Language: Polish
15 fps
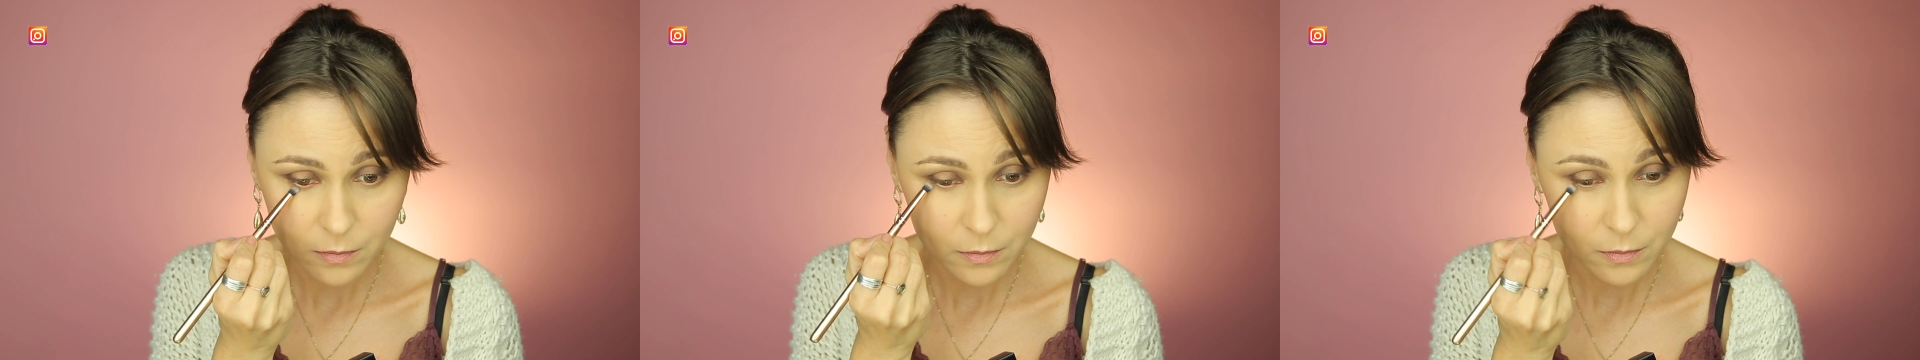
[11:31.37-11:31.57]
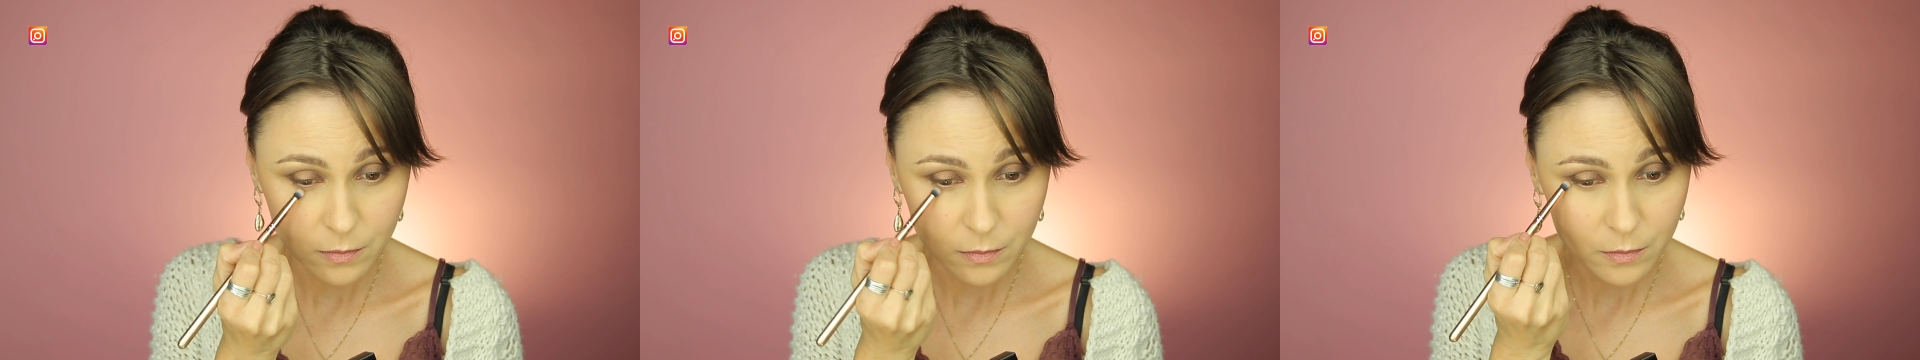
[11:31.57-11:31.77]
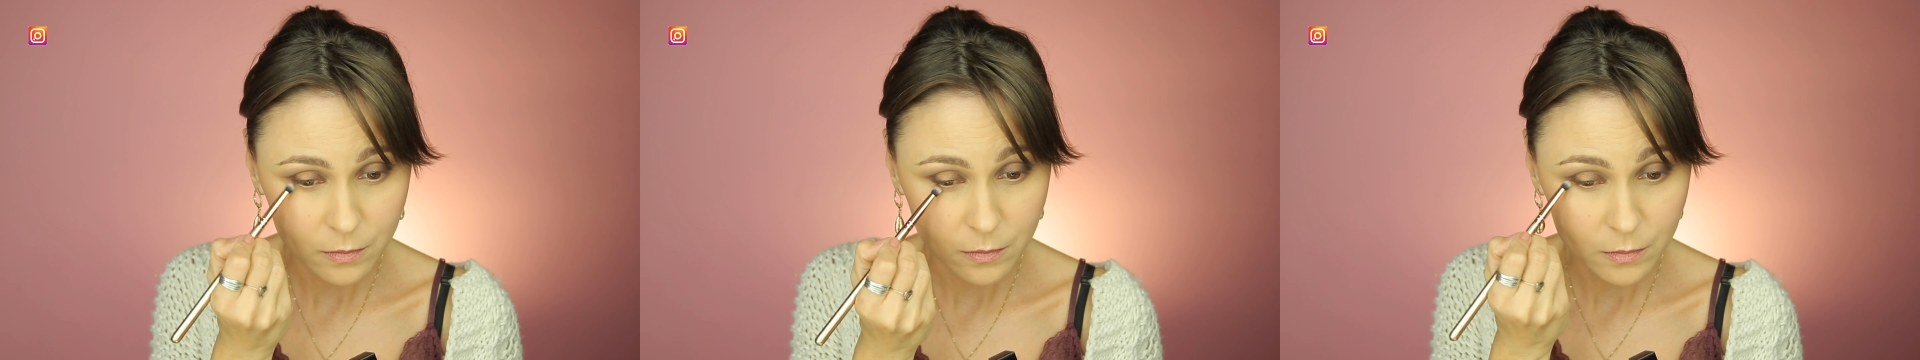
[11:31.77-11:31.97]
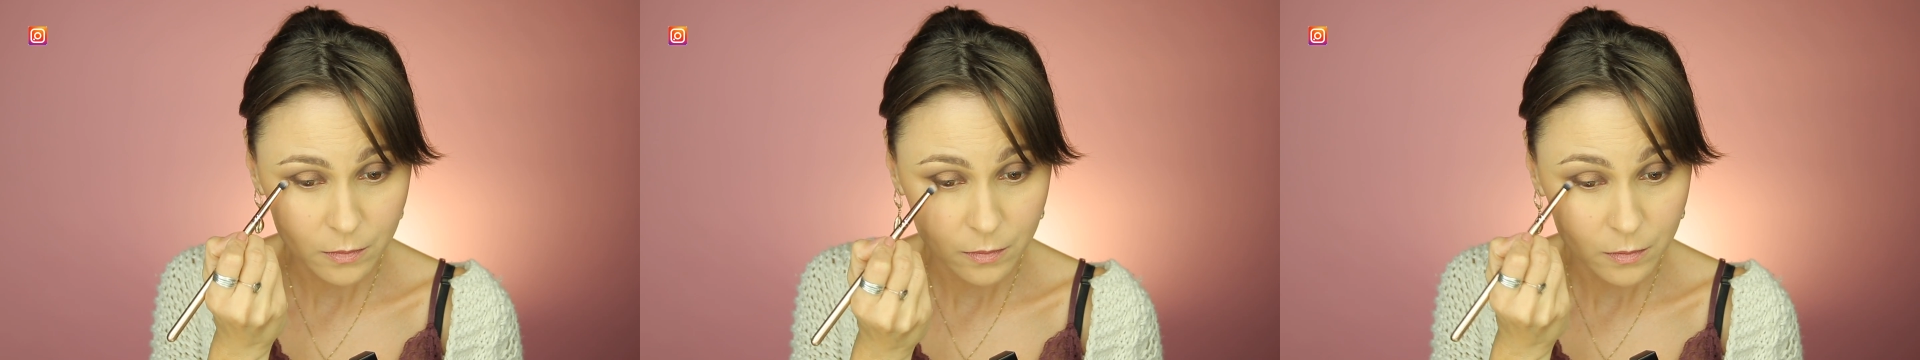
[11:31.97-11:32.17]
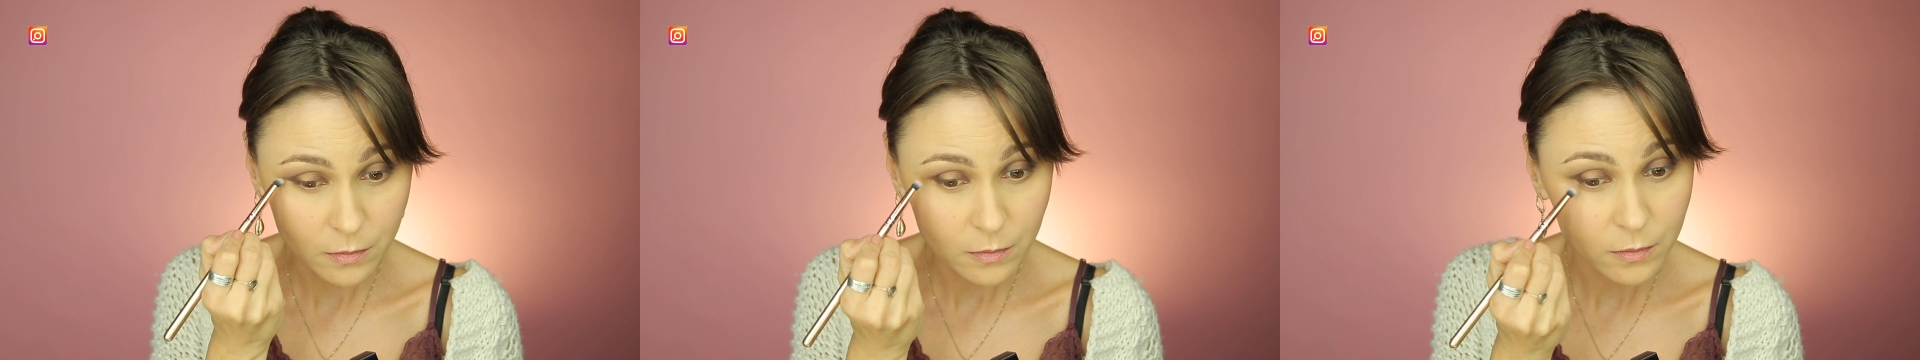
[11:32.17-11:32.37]

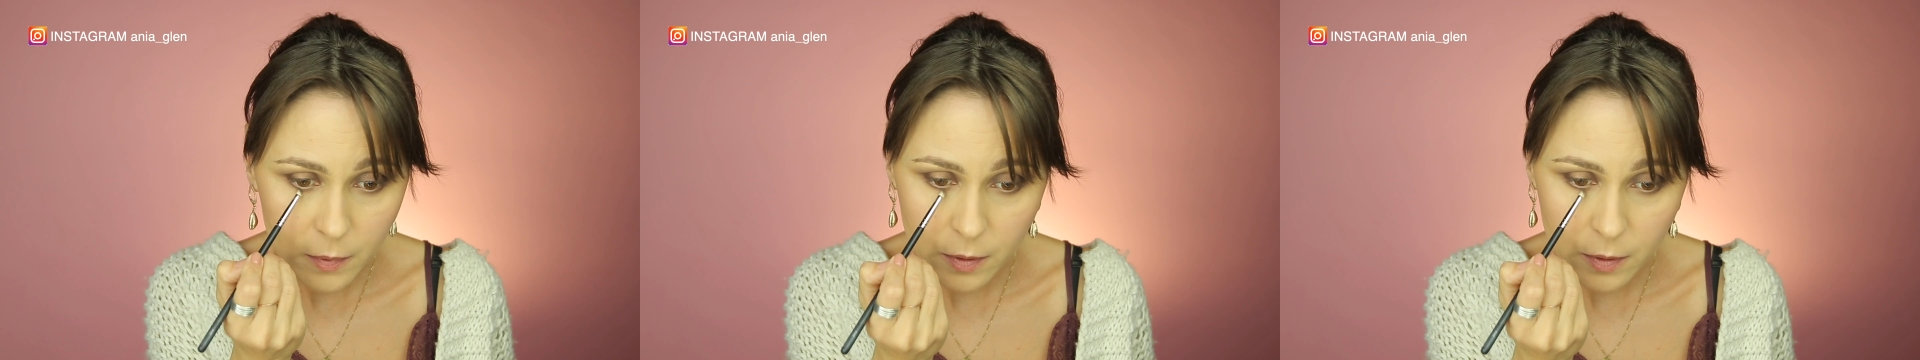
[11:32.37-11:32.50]
aplikuje.